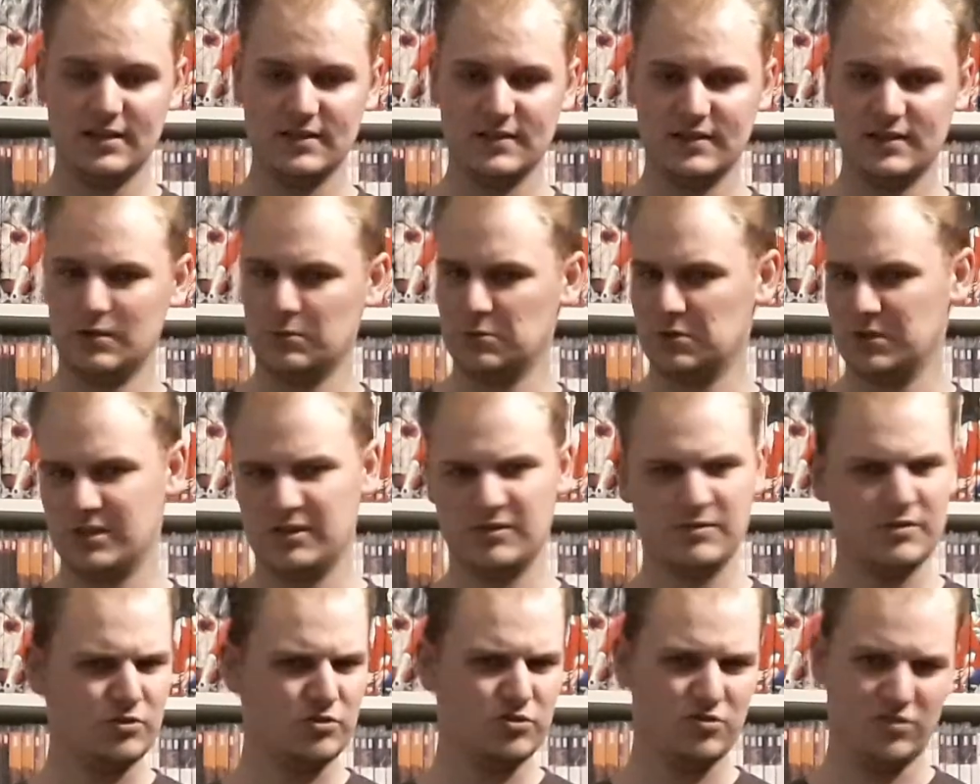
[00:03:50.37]
Ich glaube, es gibt
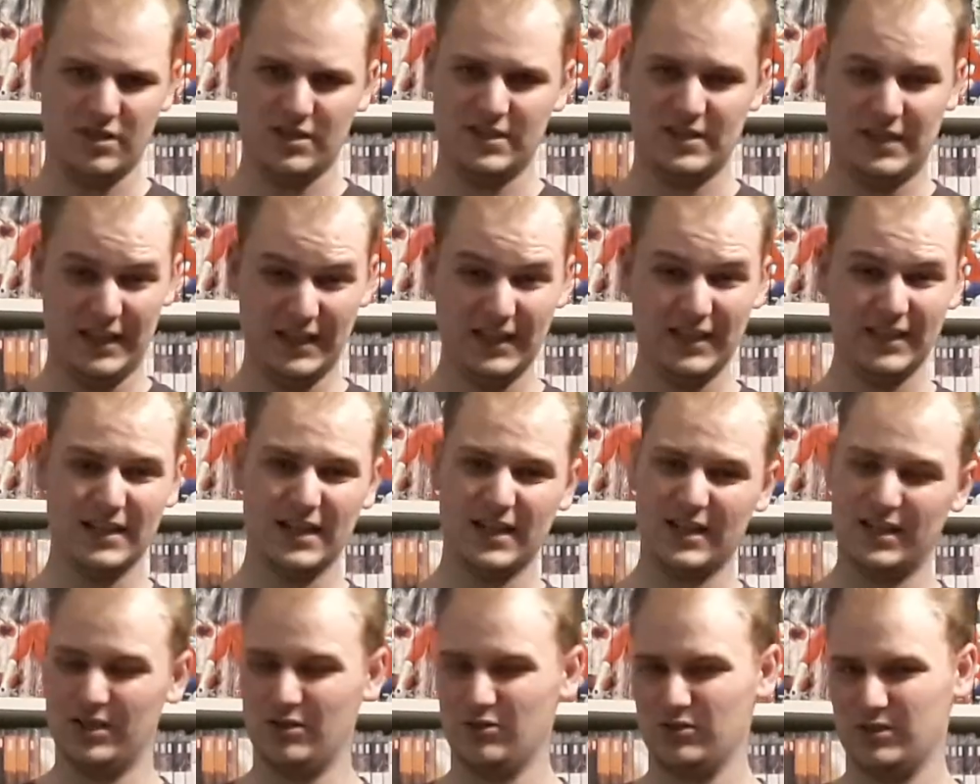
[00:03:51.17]
auch so eine Serie
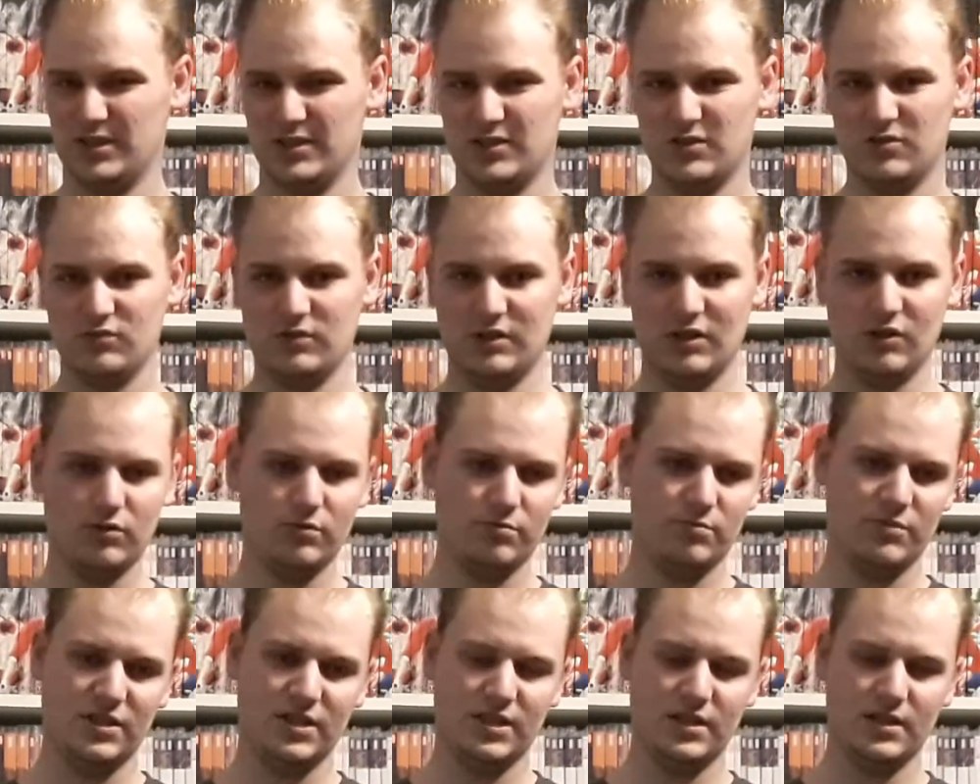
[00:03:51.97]
eigentlich auch dazu, die auch
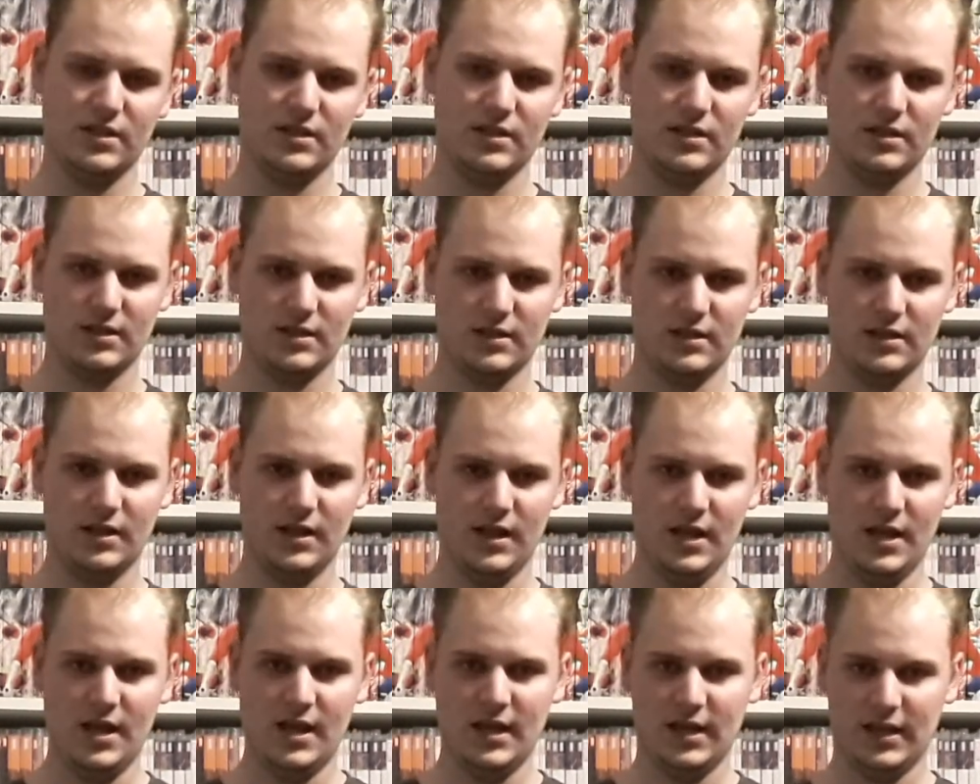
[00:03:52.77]
mit äh,
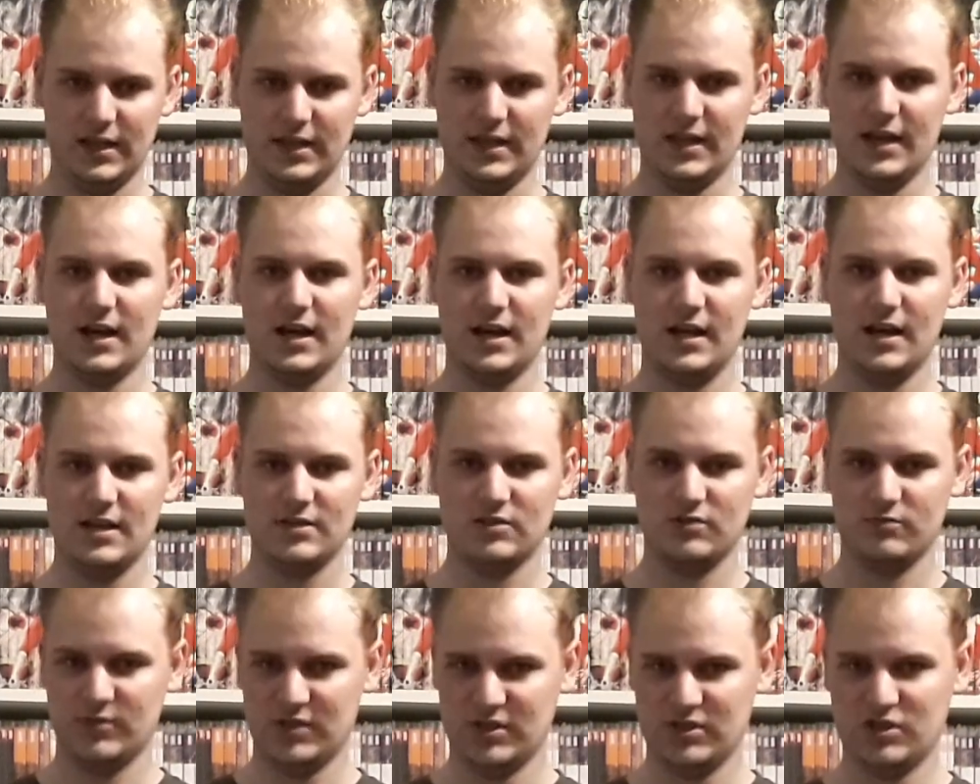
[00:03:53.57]
real, also
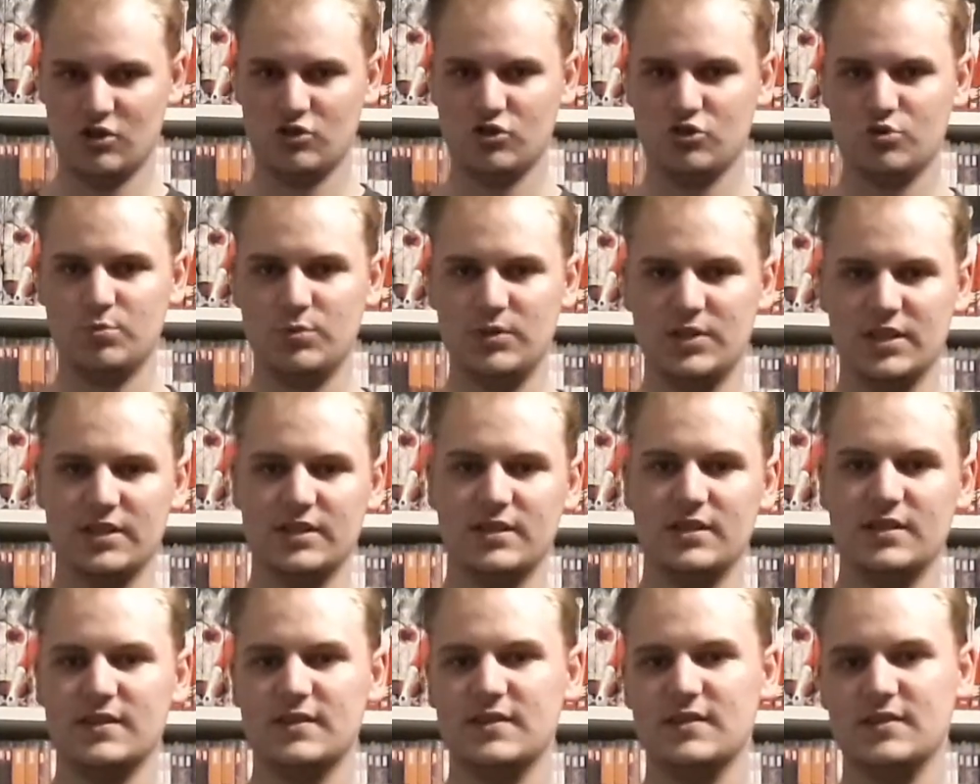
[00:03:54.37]
mit Schauspielern
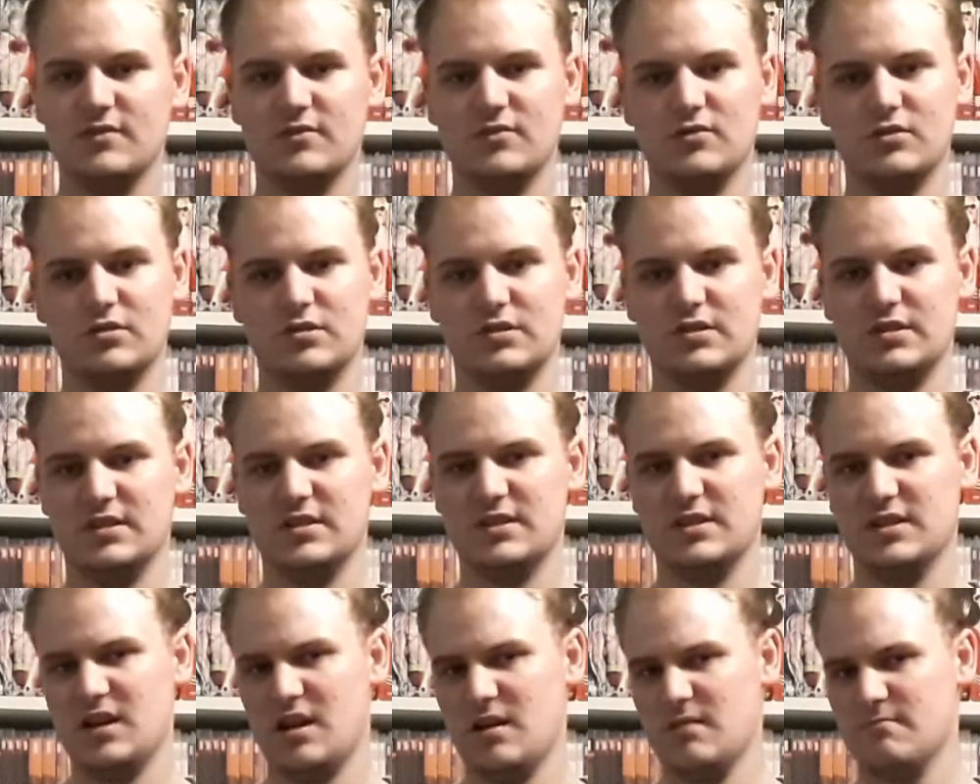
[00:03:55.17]
ist. Und
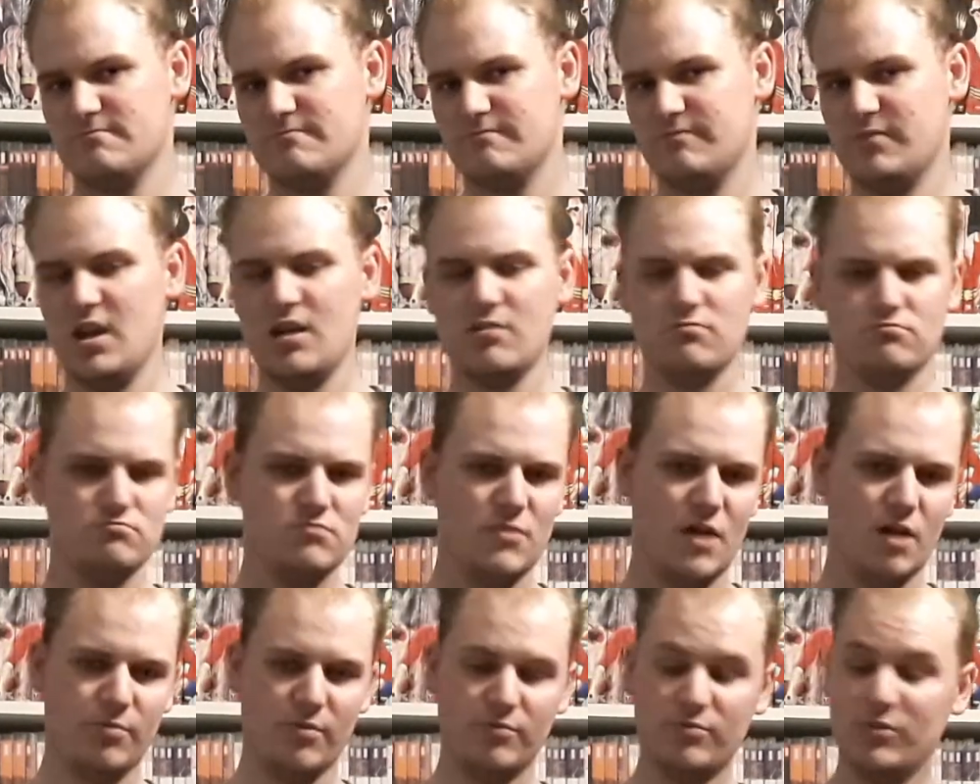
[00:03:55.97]
ähm, ja,
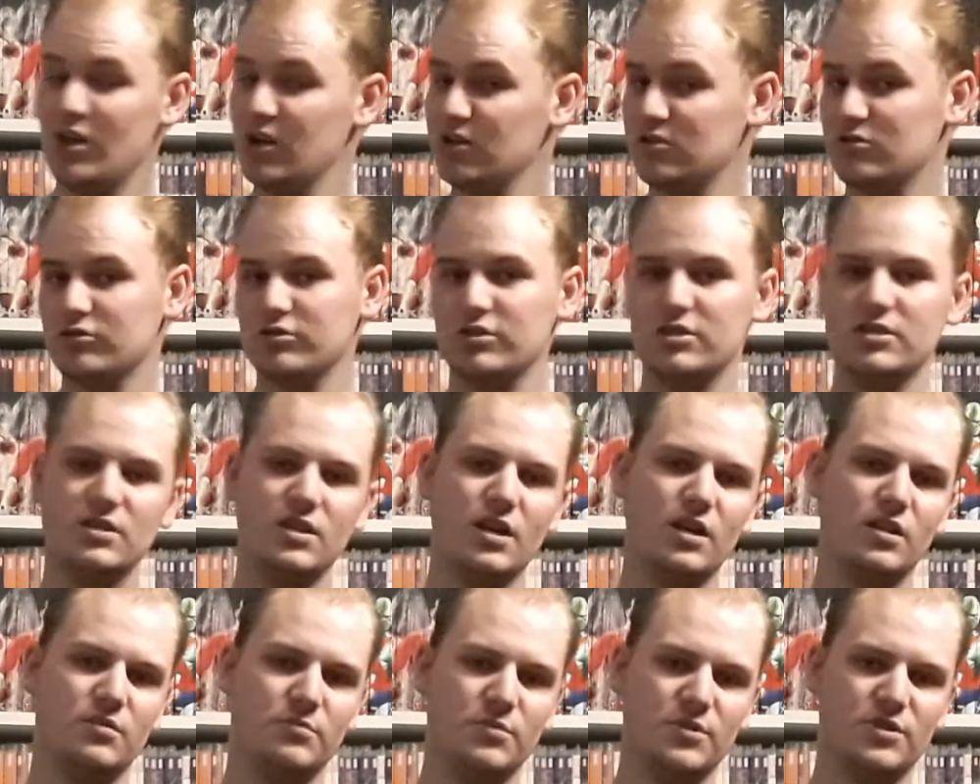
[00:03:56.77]
aber mir hat doch diese
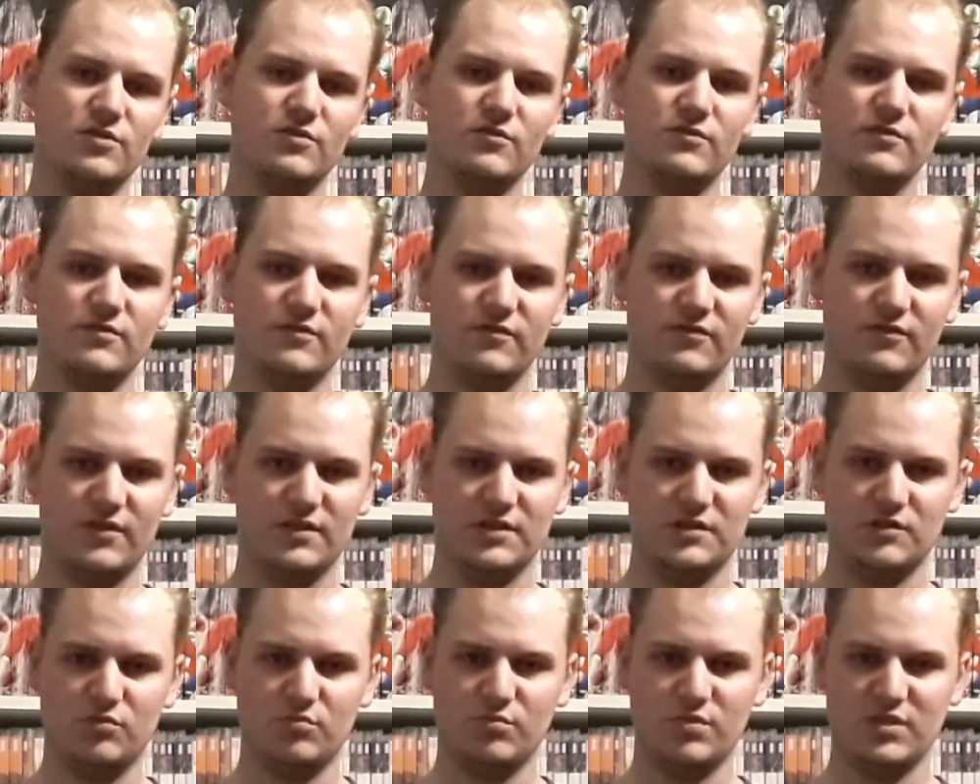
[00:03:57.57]

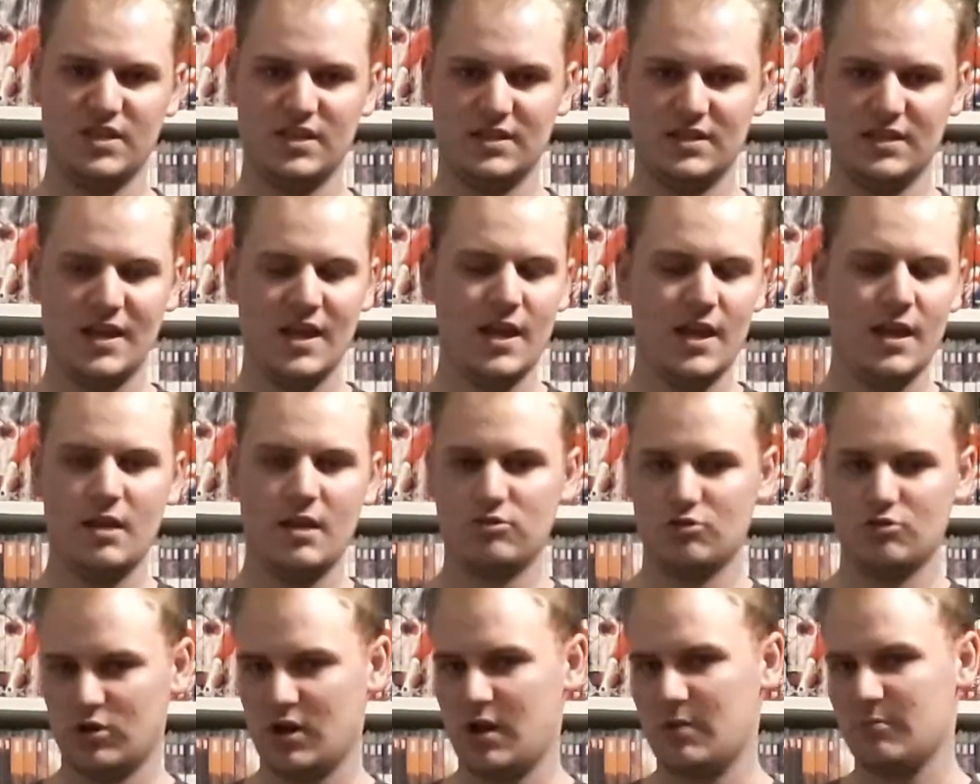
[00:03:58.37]
Animationsversion bis jetzt
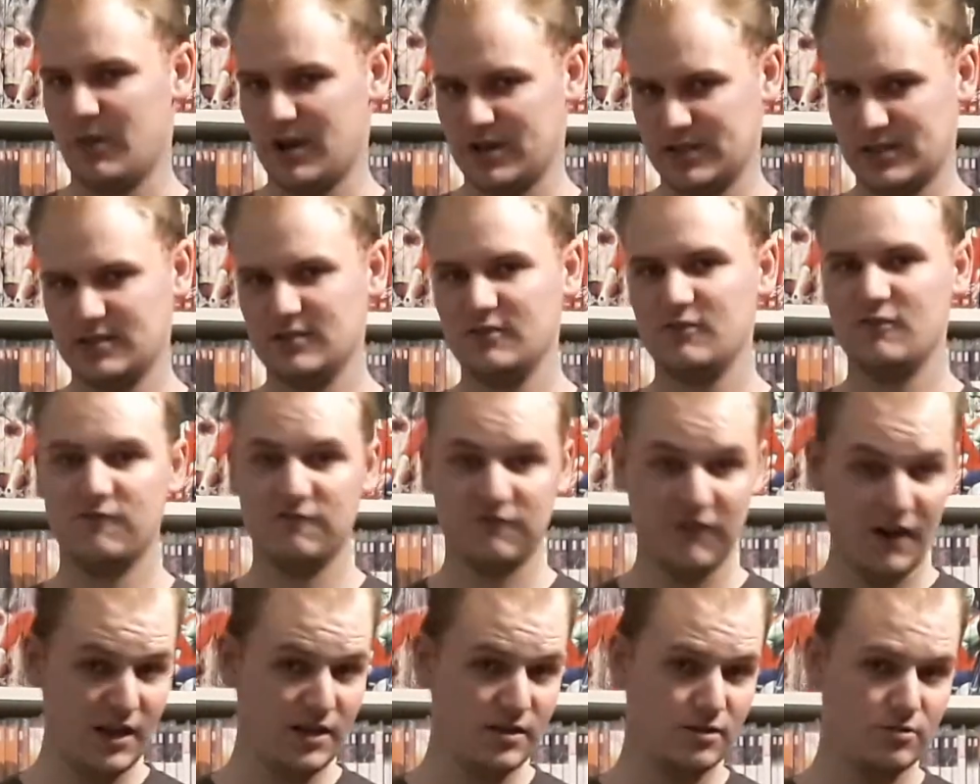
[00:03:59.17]
doch am meisten
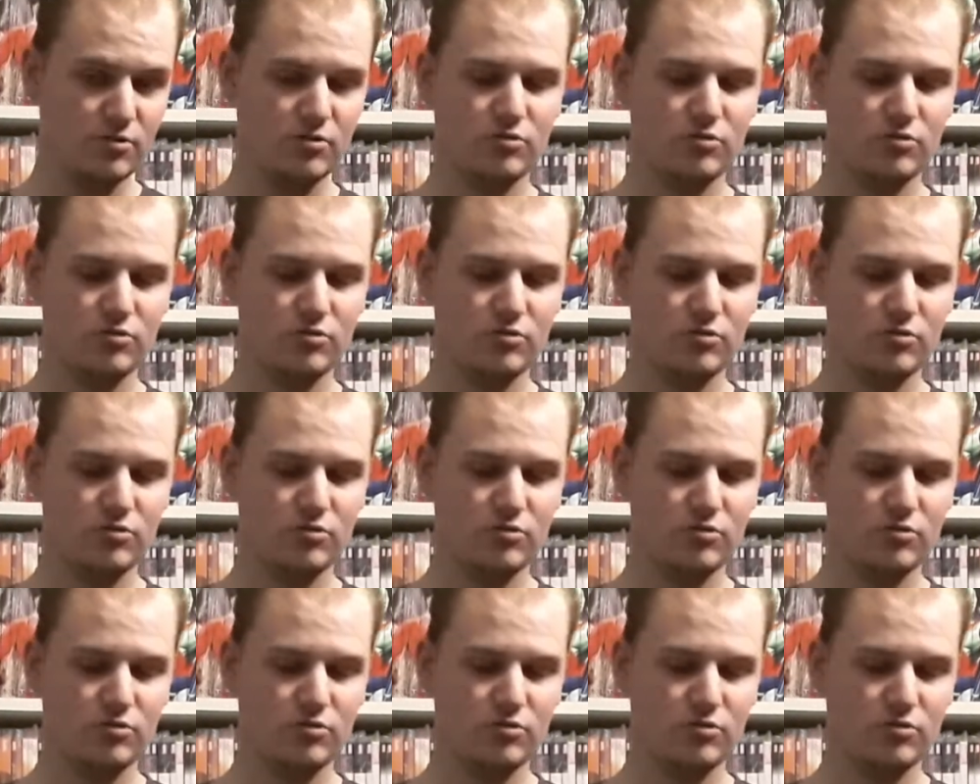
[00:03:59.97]
gefallen.